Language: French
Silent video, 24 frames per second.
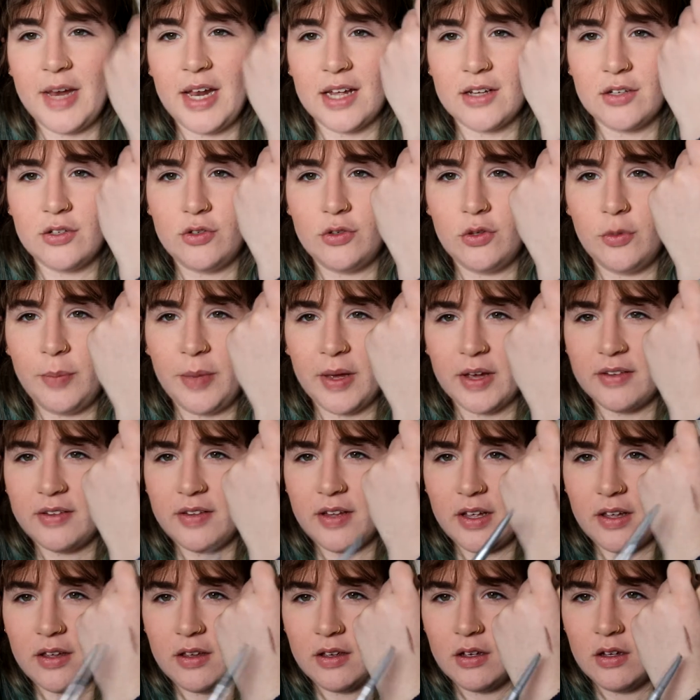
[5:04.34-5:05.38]
l'air super
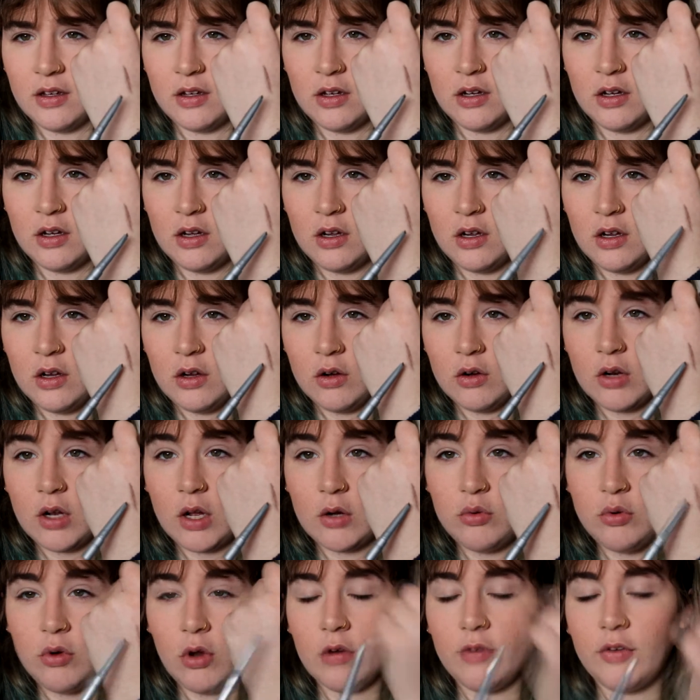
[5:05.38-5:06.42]
sec. la
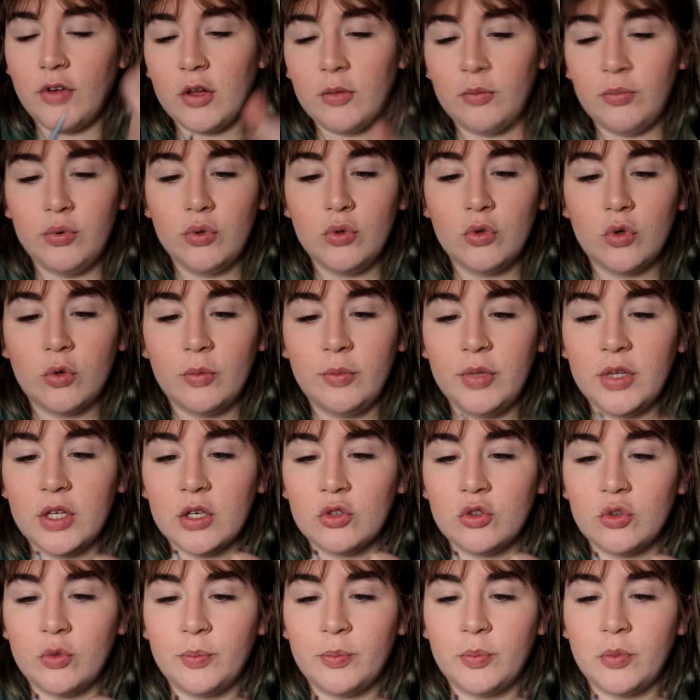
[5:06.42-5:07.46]
couleur va être plutôt
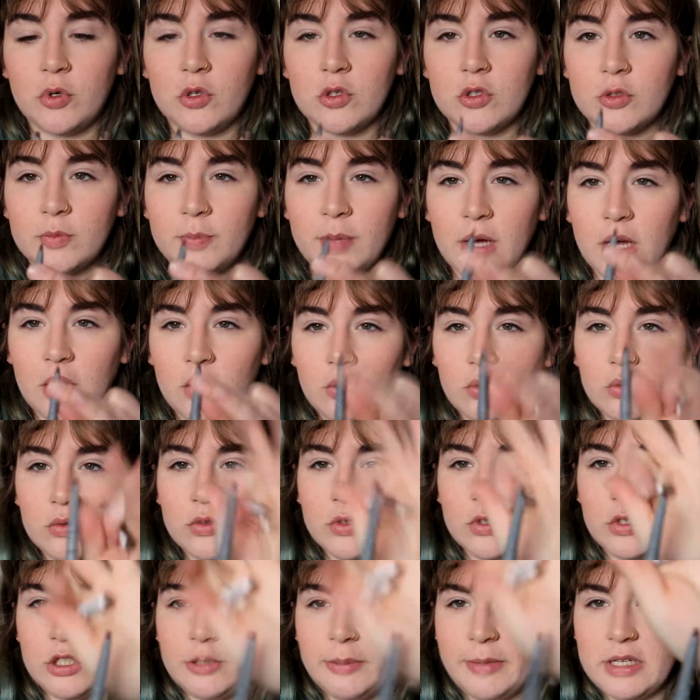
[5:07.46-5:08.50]
bien je pense. Par
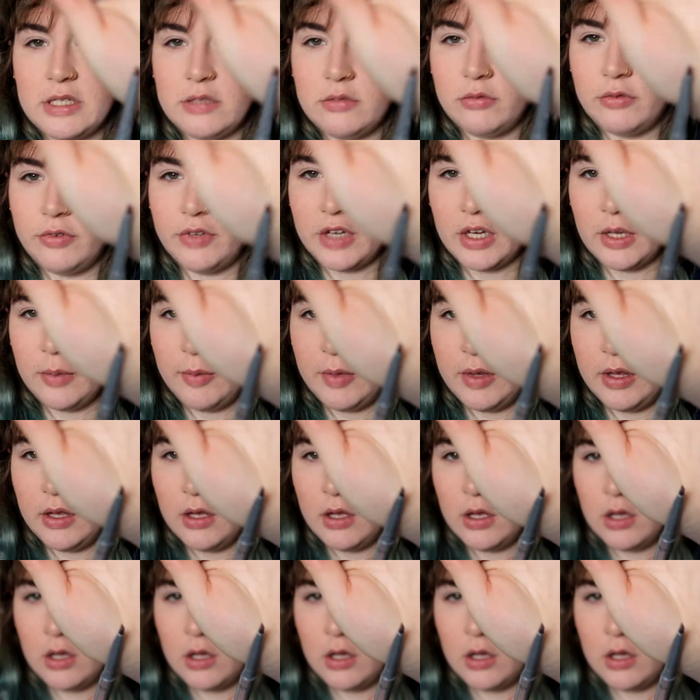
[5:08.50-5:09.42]
contre, je sais pas si vous verrez mais